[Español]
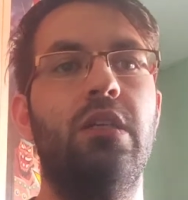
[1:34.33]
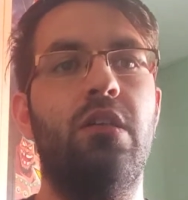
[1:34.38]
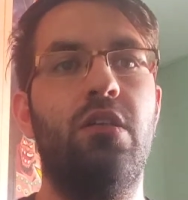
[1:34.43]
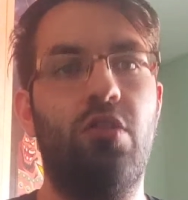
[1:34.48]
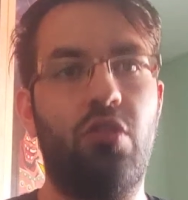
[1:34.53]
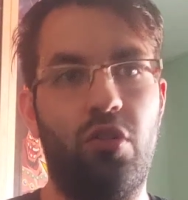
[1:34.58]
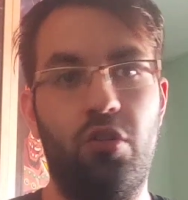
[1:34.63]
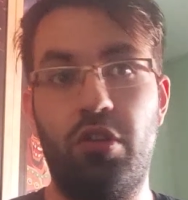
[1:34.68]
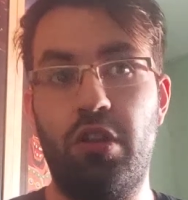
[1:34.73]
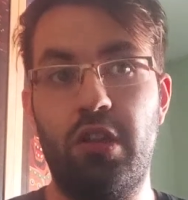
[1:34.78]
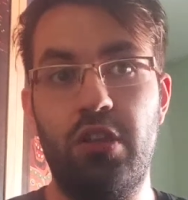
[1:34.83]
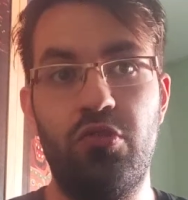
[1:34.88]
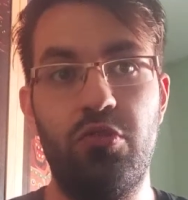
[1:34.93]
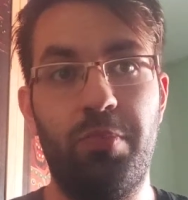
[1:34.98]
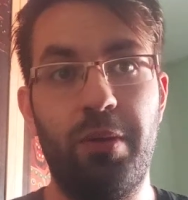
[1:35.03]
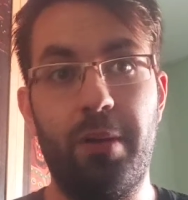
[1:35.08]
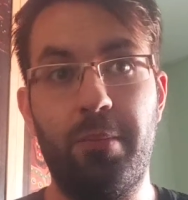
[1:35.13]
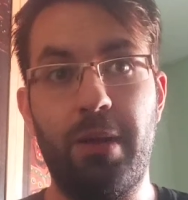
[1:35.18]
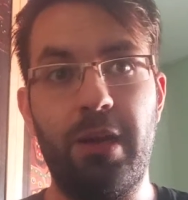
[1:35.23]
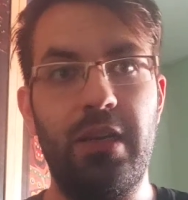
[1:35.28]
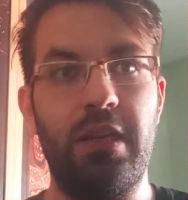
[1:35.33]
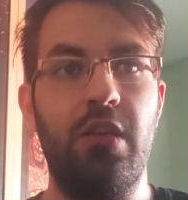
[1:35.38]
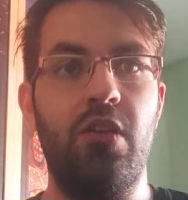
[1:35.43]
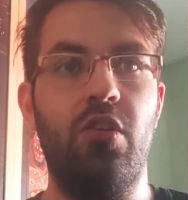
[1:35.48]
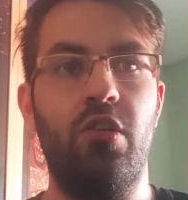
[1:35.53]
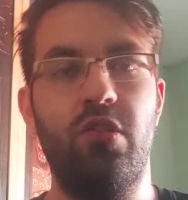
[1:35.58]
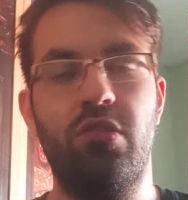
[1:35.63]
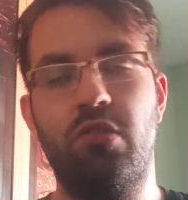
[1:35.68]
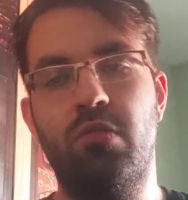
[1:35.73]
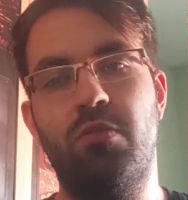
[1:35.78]
rollo de Superman y
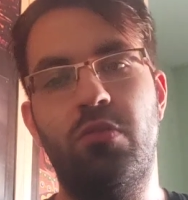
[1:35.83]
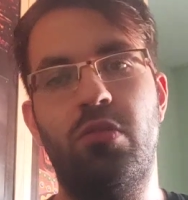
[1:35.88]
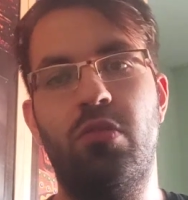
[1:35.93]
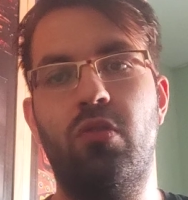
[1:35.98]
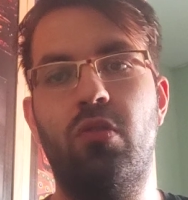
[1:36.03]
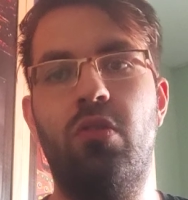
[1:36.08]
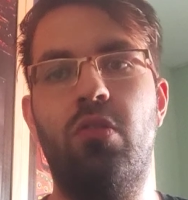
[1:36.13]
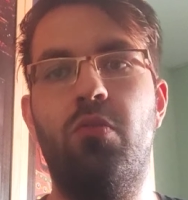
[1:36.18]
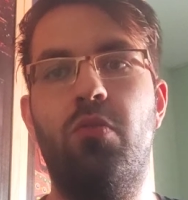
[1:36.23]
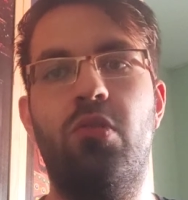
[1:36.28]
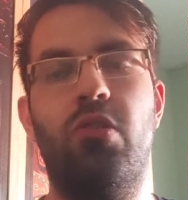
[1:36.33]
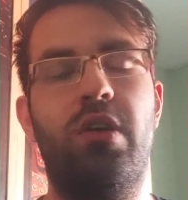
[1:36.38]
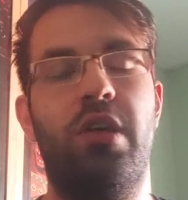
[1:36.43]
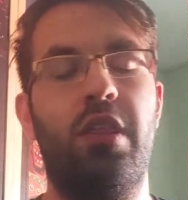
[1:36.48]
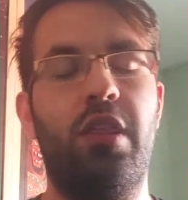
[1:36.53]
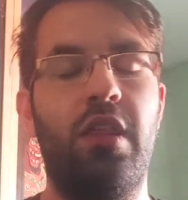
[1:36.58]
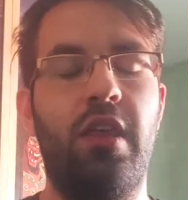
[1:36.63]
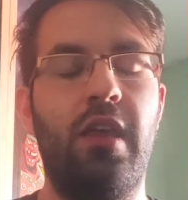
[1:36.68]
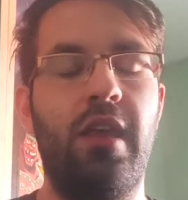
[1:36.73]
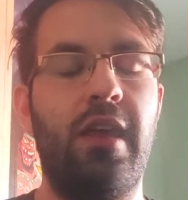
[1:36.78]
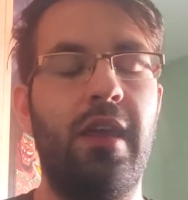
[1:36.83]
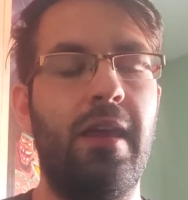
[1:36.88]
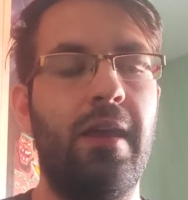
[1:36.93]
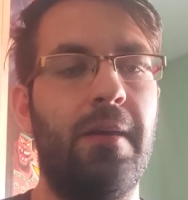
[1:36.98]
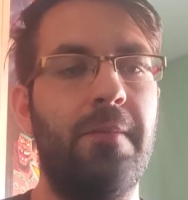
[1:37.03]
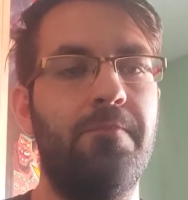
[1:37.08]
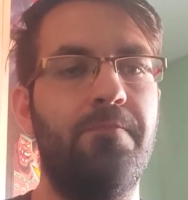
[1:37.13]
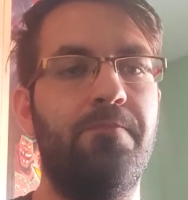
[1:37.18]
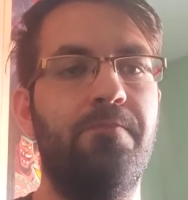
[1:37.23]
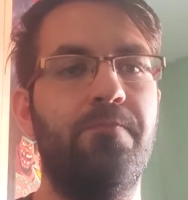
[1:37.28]
Lois como, como hice